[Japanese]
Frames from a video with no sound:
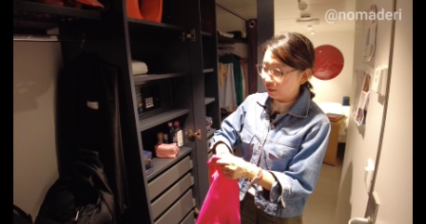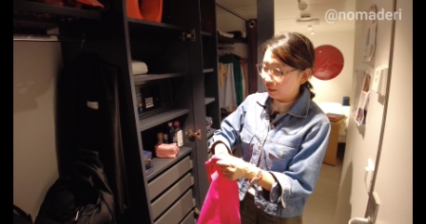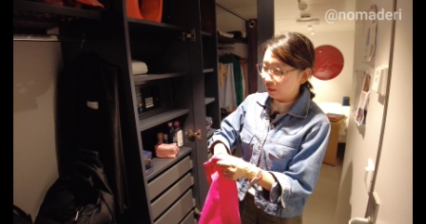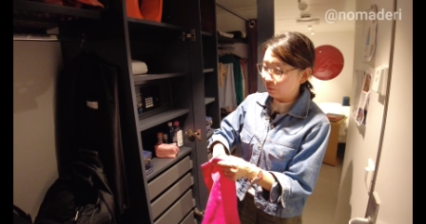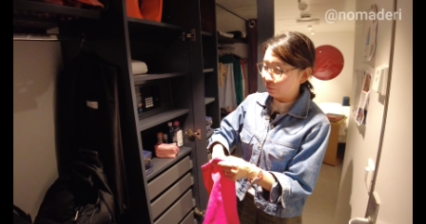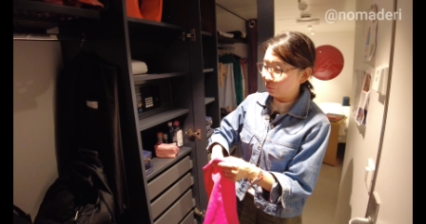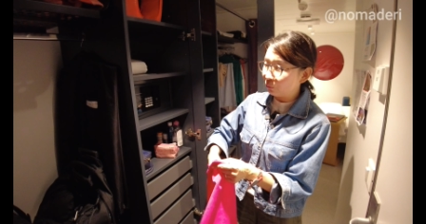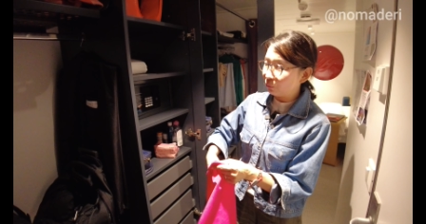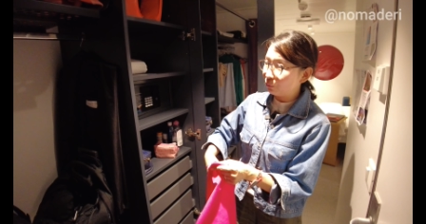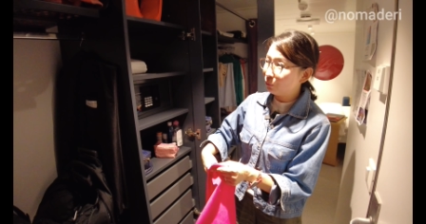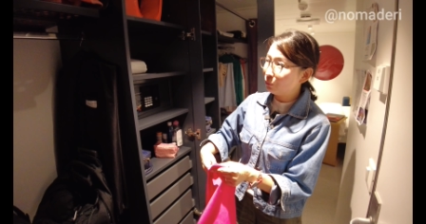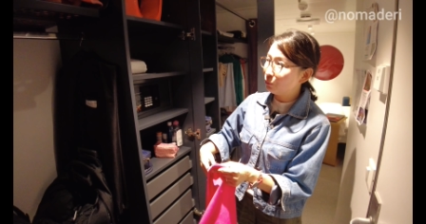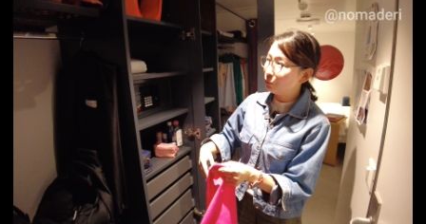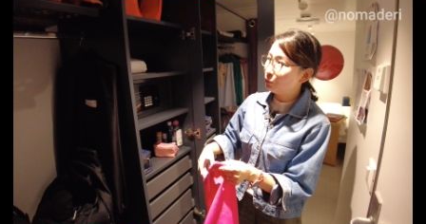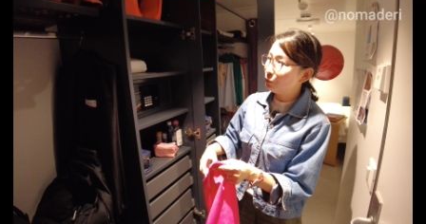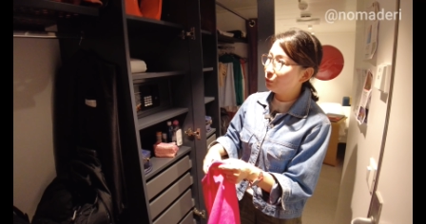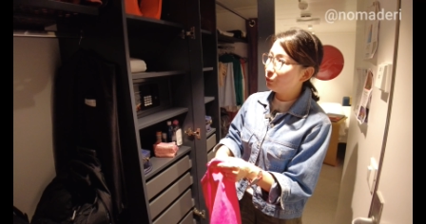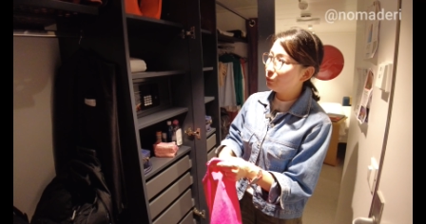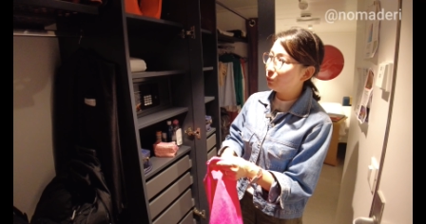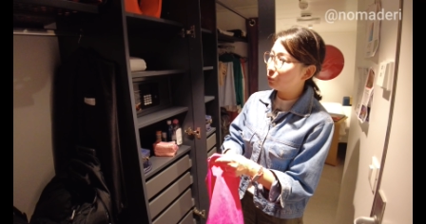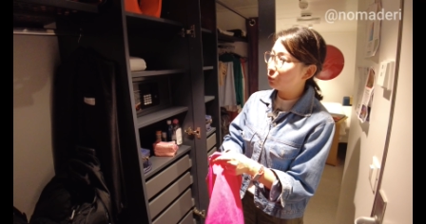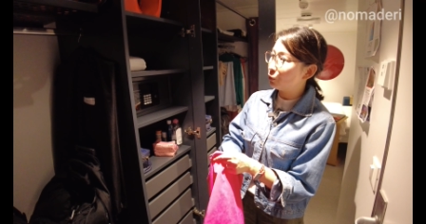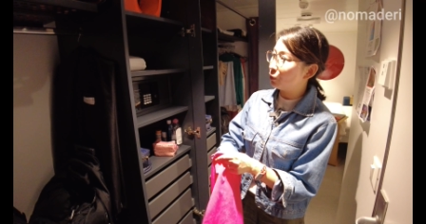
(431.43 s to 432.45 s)
あの
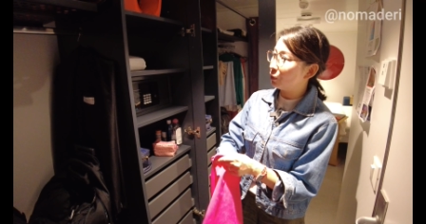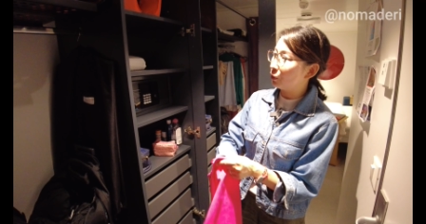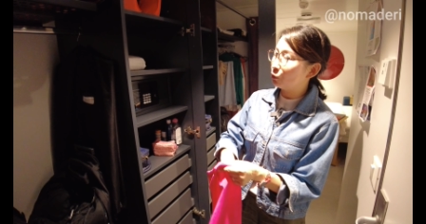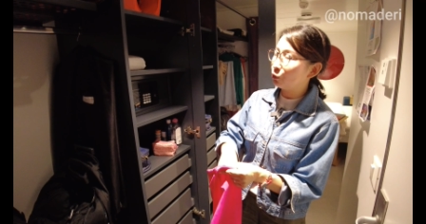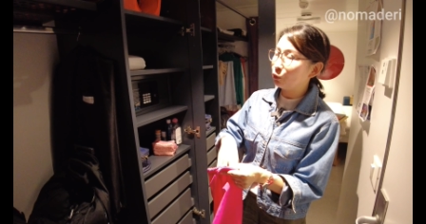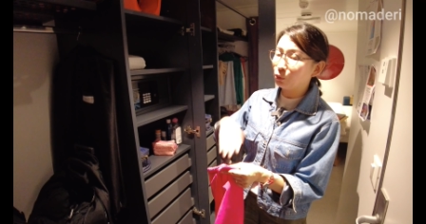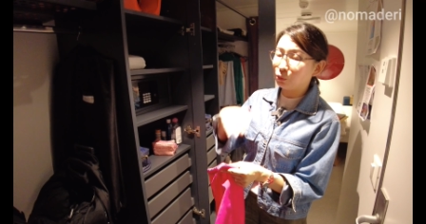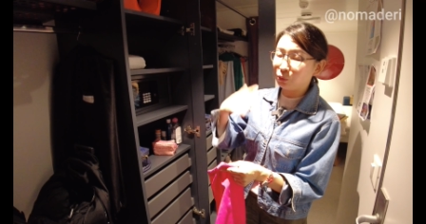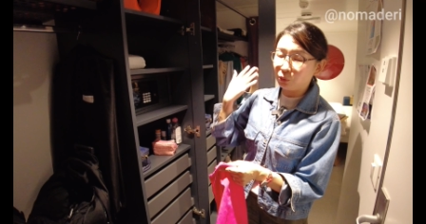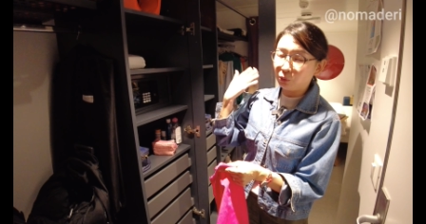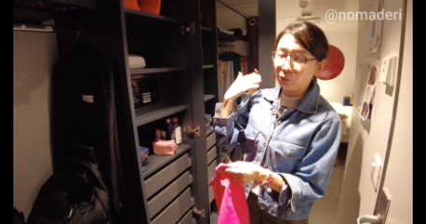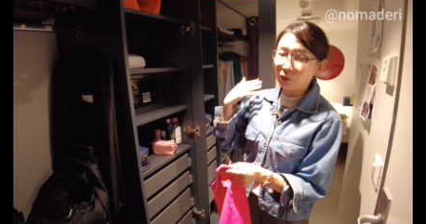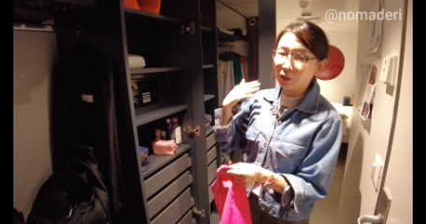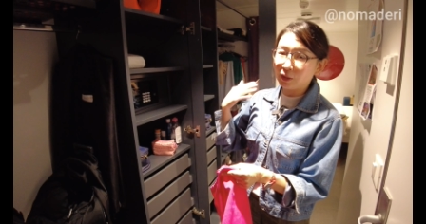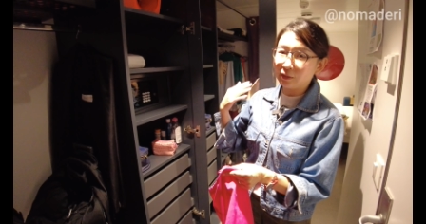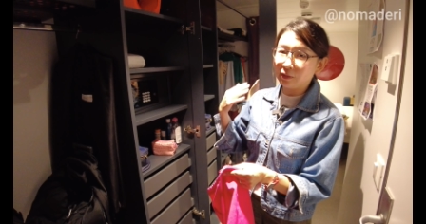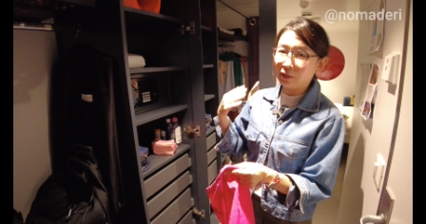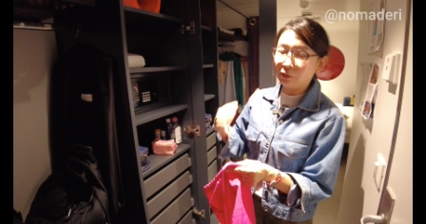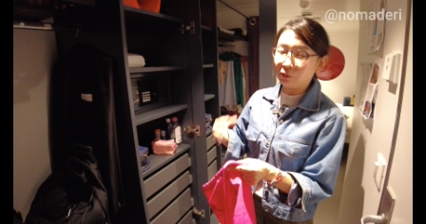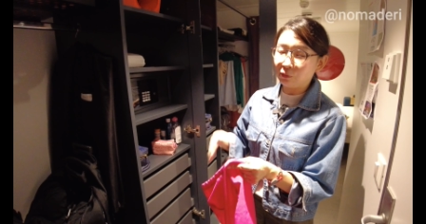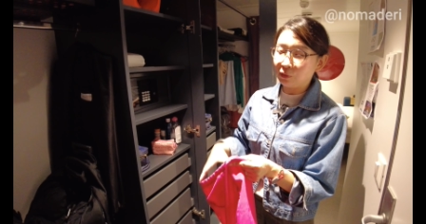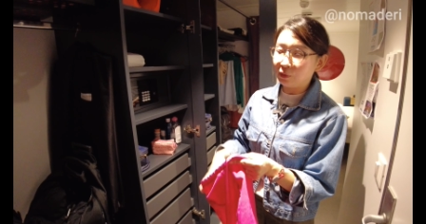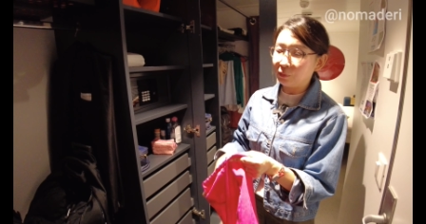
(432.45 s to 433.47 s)
風力がちょっと弱かっ
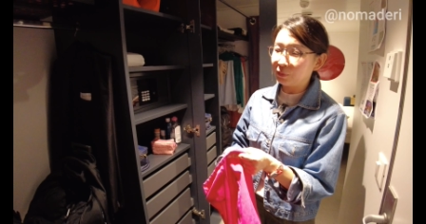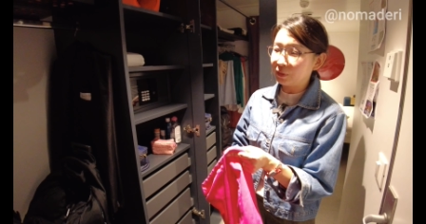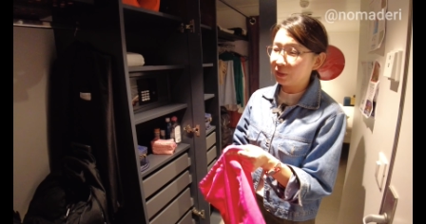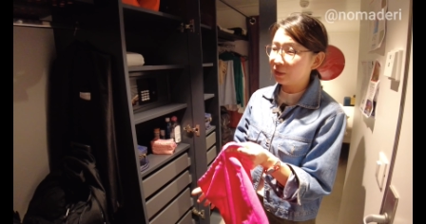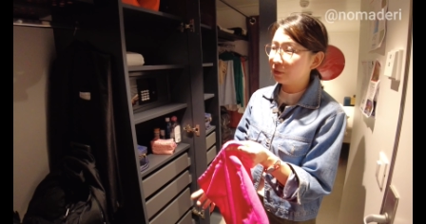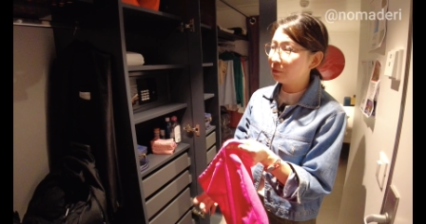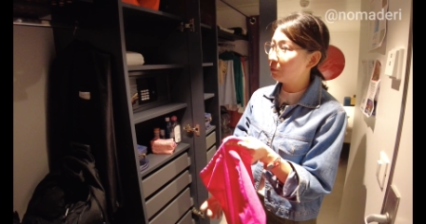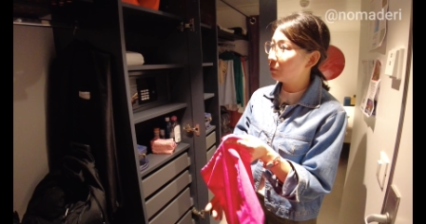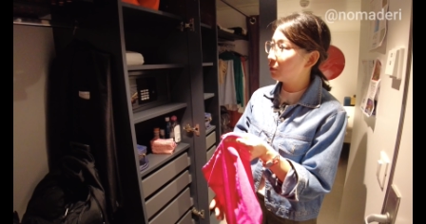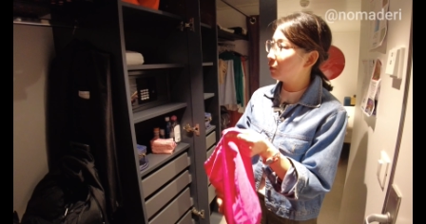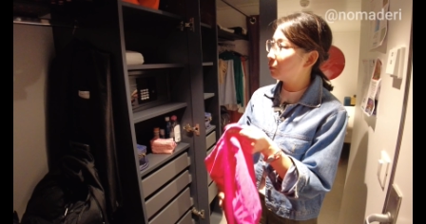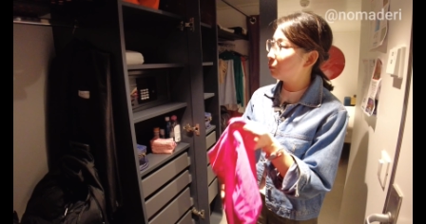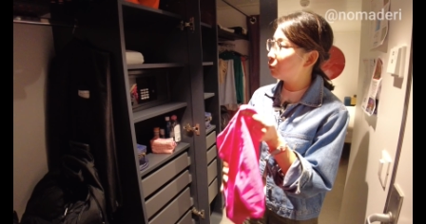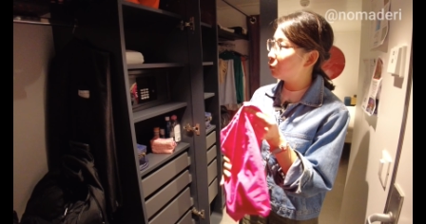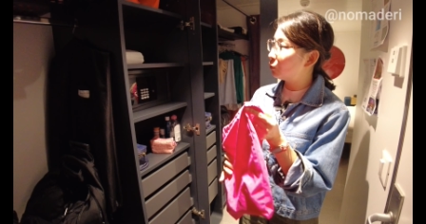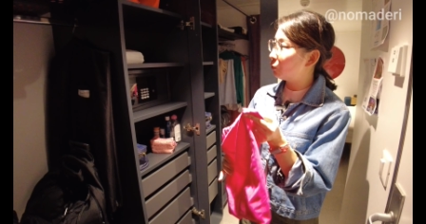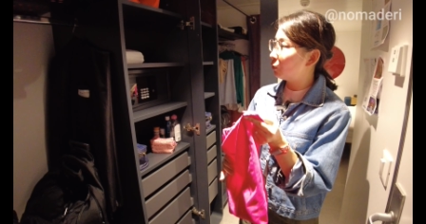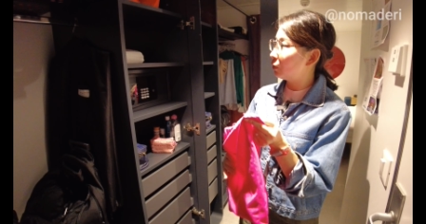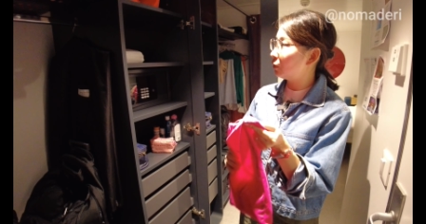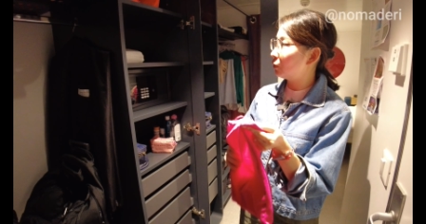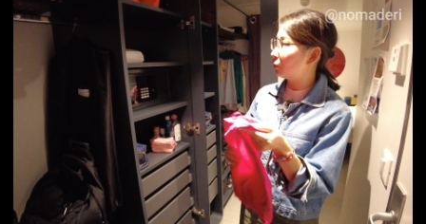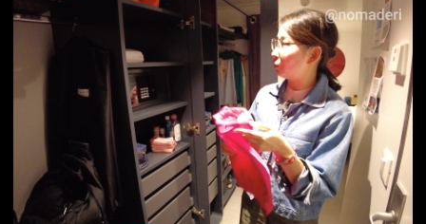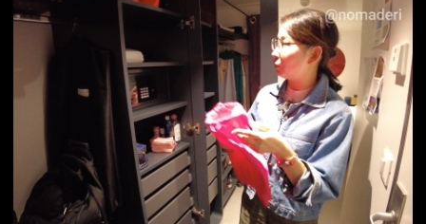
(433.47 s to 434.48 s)
たので私は自分
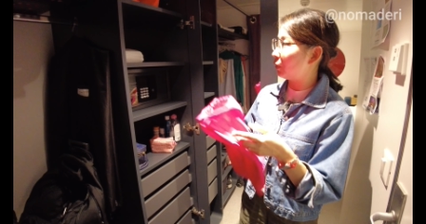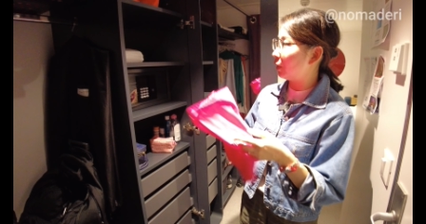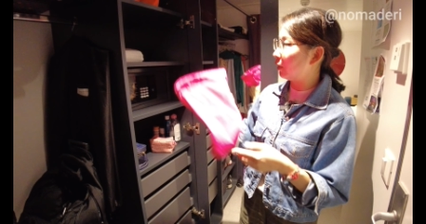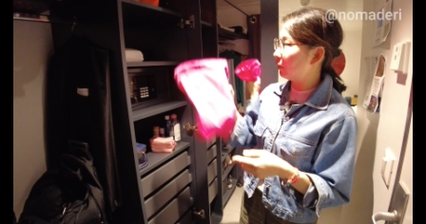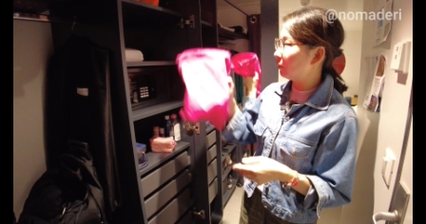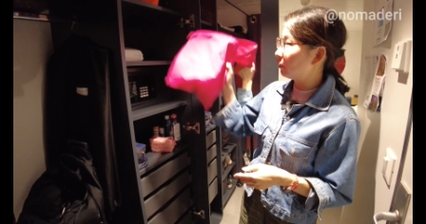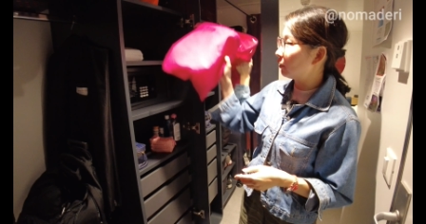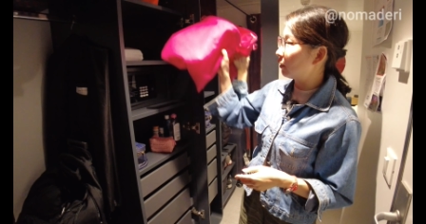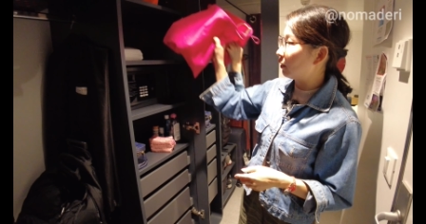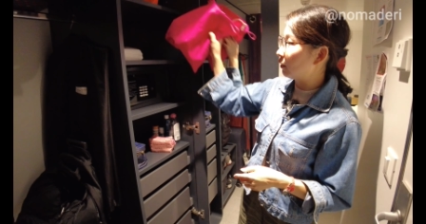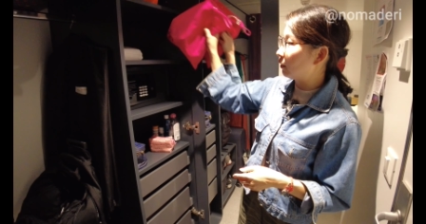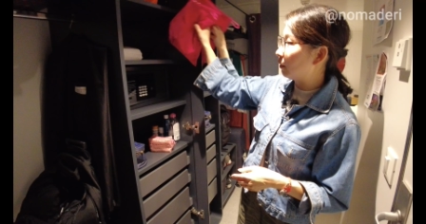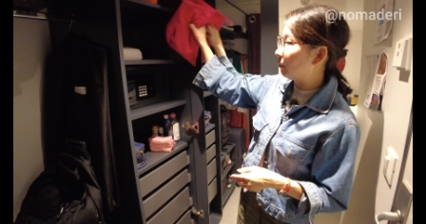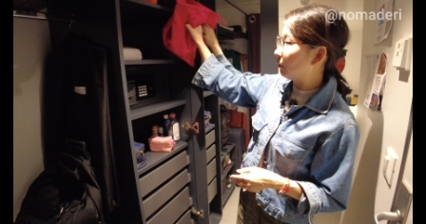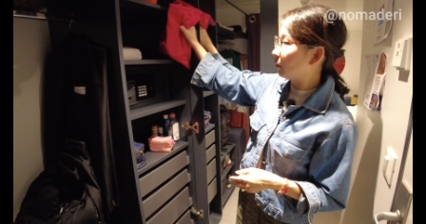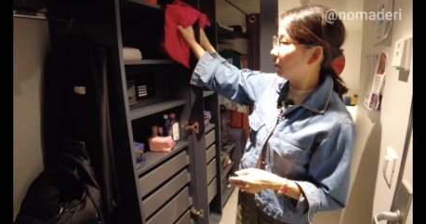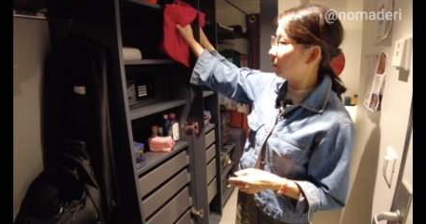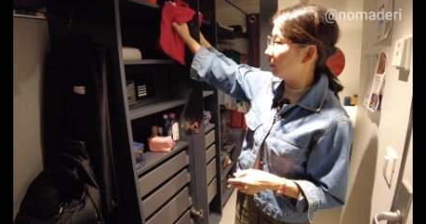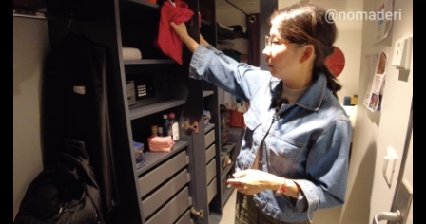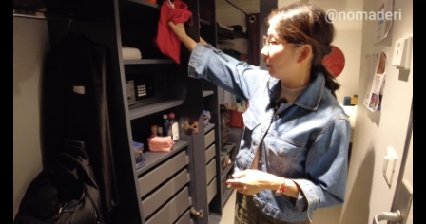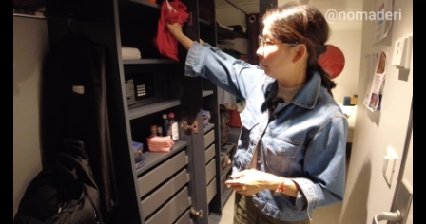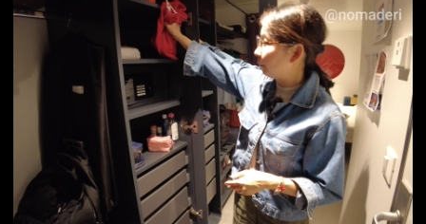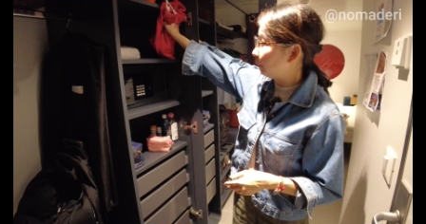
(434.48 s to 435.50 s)
のやつをね使ってま
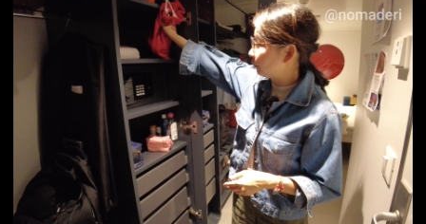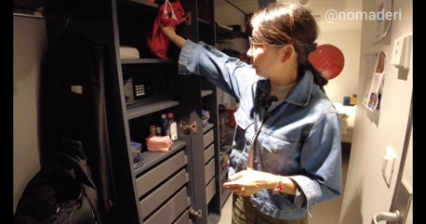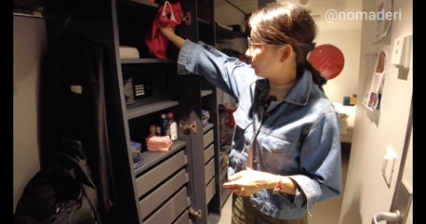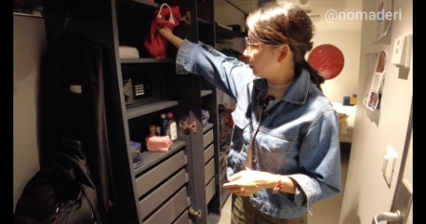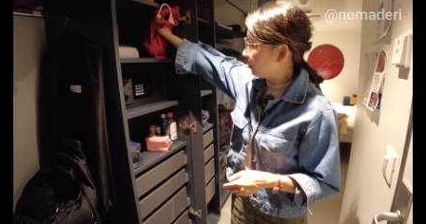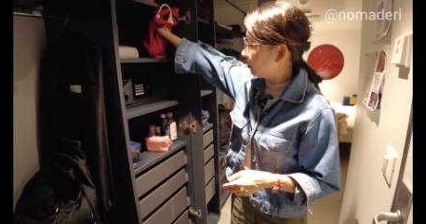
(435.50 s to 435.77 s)
すね